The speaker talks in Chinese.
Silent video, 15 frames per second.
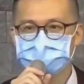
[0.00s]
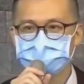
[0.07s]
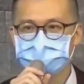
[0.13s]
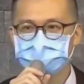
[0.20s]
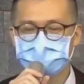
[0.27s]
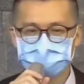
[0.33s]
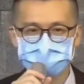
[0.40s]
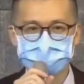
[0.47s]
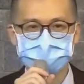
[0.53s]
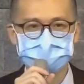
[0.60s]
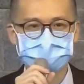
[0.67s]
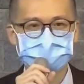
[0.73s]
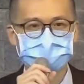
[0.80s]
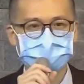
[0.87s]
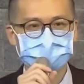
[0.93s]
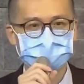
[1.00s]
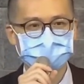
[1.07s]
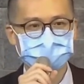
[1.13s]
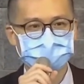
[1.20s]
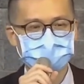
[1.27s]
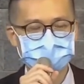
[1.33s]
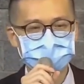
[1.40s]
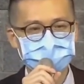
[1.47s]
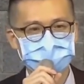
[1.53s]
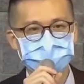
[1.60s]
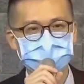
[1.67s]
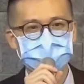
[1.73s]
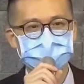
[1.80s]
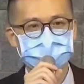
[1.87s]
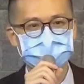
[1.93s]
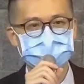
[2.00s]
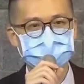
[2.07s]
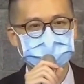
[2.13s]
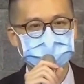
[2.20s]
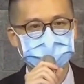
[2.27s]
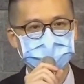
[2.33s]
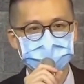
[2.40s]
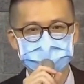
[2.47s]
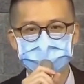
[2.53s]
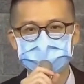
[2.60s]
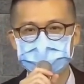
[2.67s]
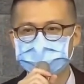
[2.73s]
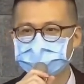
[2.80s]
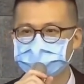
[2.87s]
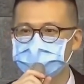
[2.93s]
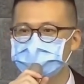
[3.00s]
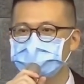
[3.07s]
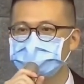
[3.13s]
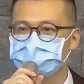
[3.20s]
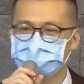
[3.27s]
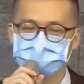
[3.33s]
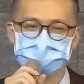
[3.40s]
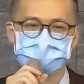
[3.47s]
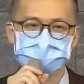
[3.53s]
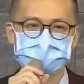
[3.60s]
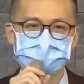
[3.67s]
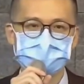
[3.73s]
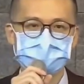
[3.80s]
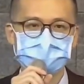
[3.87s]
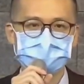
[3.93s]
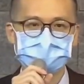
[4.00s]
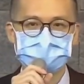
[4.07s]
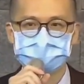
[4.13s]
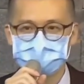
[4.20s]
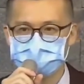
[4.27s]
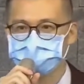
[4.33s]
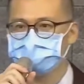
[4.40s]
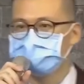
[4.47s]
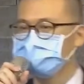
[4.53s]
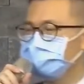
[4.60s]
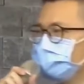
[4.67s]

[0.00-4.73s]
为我们完全了在律法上的要求。即便如此。